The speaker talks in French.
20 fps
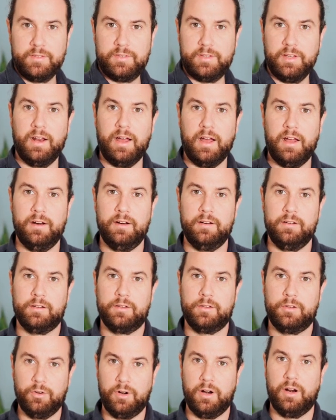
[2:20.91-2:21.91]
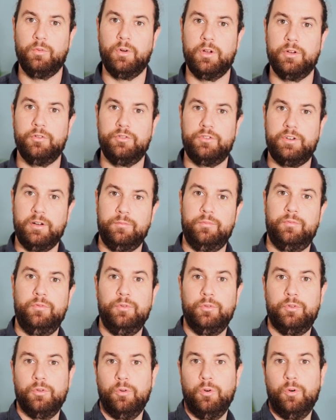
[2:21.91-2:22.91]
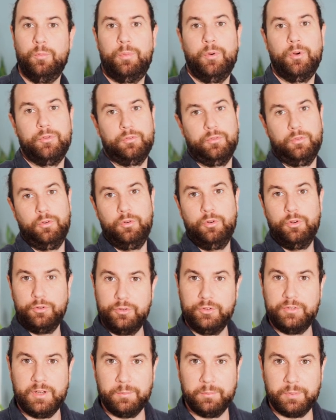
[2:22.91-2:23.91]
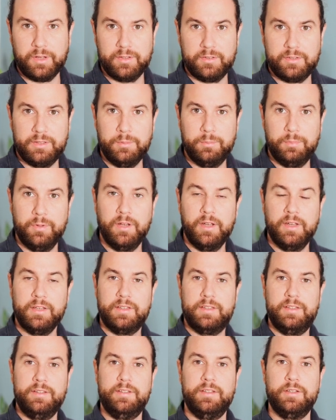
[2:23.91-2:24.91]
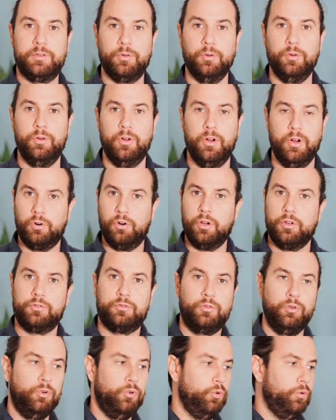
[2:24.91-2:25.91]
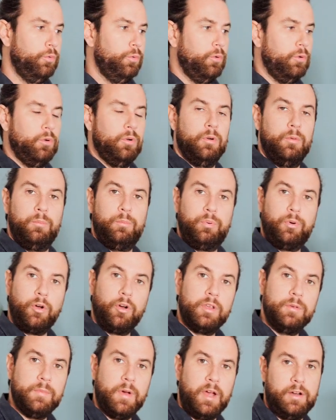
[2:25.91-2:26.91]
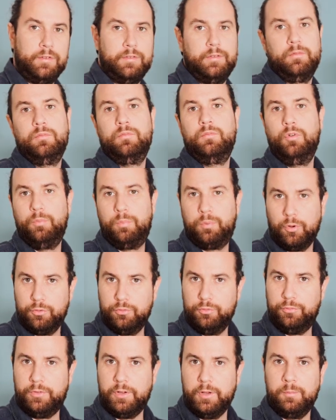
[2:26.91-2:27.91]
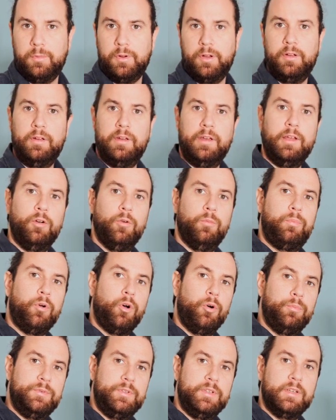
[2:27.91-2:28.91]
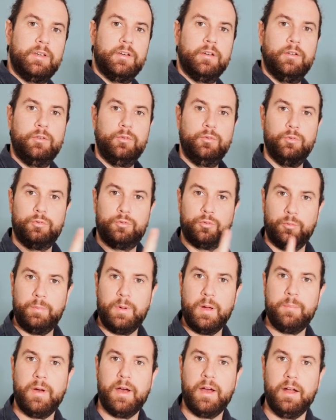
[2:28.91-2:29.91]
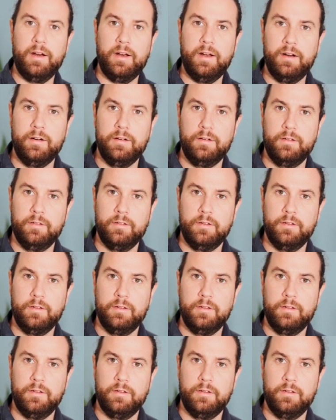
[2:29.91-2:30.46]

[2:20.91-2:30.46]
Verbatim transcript: C'est là que la loi de schoenflug oppose le deuxième principe, qui dit que lorsque le plan image, le plan du film et le plan optique ne sont pas parallèles,